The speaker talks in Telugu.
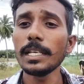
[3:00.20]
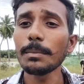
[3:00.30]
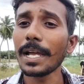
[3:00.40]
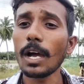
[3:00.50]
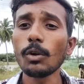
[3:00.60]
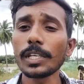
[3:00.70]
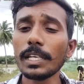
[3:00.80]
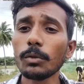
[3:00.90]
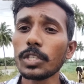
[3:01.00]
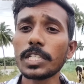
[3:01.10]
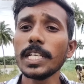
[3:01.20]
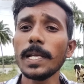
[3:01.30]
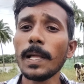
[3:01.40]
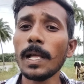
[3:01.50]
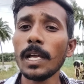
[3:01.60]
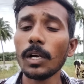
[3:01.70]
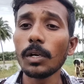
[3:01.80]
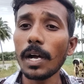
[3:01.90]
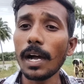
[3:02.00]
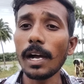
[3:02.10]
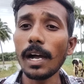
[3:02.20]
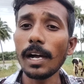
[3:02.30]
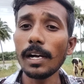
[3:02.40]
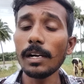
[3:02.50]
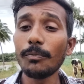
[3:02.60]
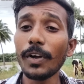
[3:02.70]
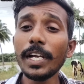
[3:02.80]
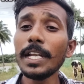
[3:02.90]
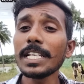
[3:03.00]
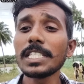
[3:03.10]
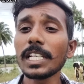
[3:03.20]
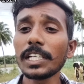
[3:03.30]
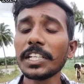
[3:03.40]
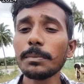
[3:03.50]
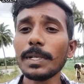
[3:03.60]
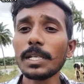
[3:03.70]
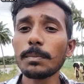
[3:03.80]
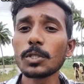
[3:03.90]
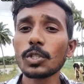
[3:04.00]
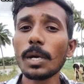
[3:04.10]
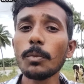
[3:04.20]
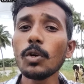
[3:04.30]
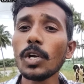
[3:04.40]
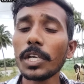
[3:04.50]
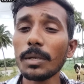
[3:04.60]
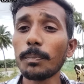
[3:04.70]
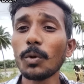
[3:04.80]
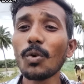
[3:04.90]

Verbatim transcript: అయితే అయింది మా యావులకి వచ్చి ఆ ఫైవ్ డేస్ ఇంకా ట్రీట్మెంట్ ఇప్పిస్తున్నాము